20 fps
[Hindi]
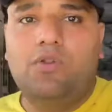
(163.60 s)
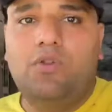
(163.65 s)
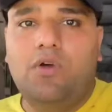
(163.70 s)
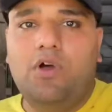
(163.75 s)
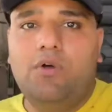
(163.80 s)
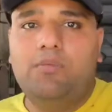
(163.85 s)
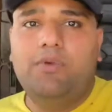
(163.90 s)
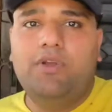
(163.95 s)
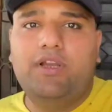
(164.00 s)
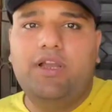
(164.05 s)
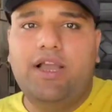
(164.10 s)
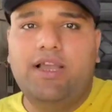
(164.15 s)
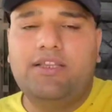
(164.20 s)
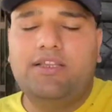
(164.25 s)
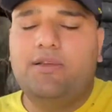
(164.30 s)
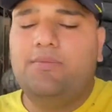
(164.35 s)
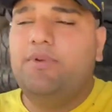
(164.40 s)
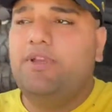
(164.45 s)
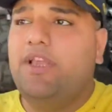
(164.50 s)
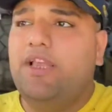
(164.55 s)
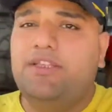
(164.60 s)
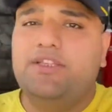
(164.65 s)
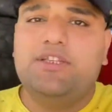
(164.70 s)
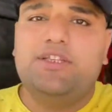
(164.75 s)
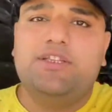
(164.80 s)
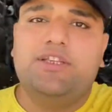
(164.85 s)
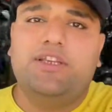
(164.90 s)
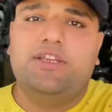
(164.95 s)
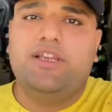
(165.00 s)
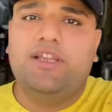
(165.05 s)
तो अभी गाइज अभी एच
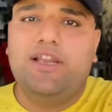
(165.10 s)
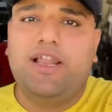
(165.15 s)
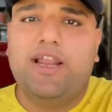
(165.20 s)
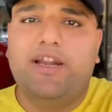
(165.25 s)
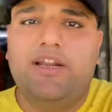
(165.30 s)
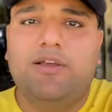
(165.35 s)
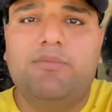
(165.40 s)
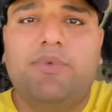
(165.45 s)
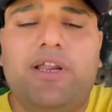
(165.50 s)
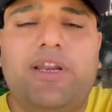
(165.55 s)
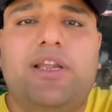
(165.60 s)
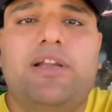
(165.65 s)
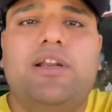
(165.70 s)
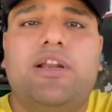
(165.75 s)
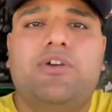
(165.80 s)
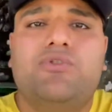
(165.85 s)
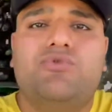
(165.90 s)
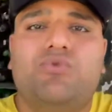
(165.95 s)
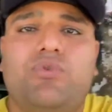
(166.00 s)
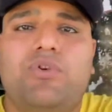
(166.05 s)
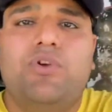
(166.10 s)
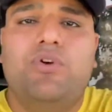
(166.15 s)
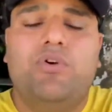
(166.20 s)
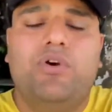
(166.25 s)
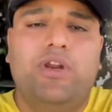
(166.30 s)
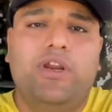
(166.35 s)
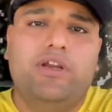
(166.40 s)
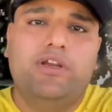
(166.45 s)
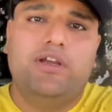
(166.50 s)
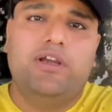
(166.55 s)
की लाइट हमारी एक लग चुकी है
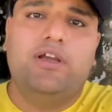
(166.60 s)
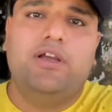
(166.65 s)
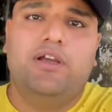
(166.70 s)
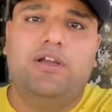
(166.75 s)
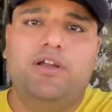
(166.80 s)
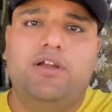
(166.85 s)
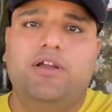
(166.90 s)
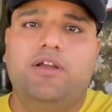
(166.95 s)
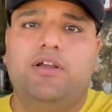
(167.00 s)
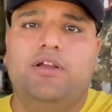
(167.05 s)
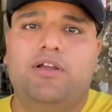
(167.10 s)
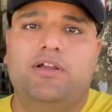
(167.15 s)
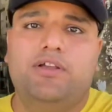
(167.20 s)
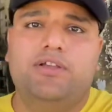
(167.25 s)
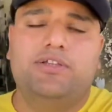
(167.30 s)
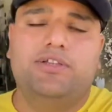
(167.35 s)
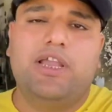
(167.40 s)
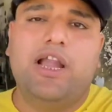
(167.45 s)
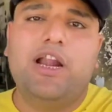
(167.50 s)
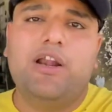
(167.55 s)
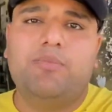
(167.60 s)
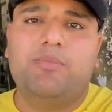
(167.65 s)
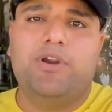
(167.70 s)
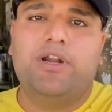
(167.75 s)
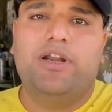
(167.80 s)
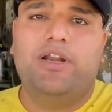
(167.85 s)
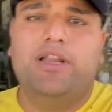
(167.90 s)
और एक साइड पेड़